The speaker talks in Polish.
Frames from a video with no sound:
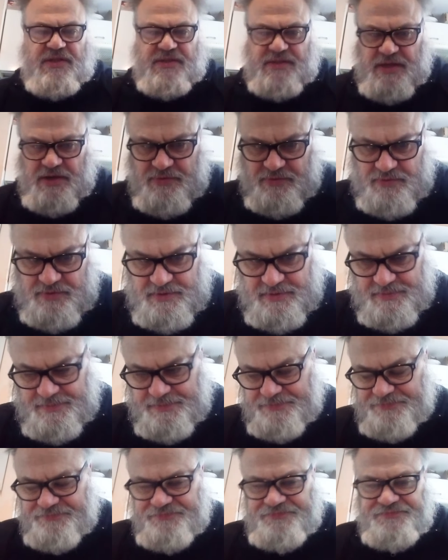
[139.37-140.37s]
sekund.
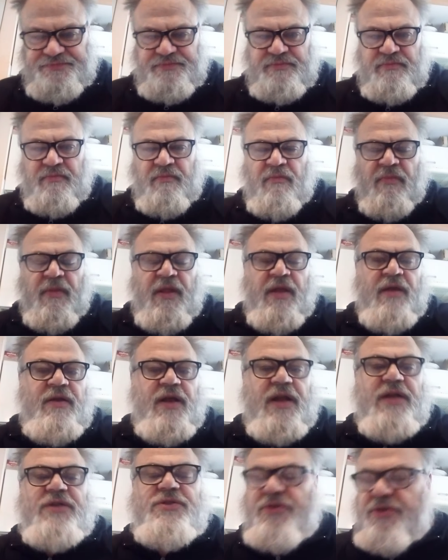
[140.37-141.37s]
W
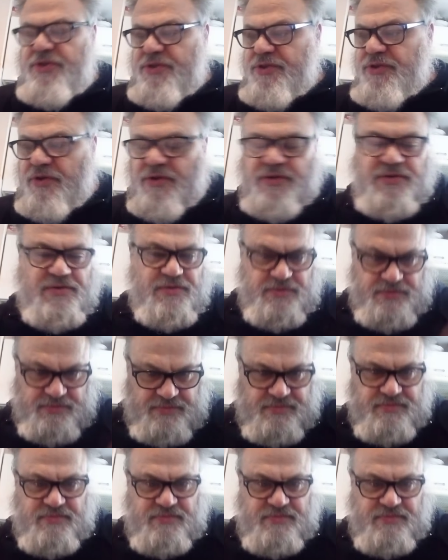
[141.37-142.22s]
zależności od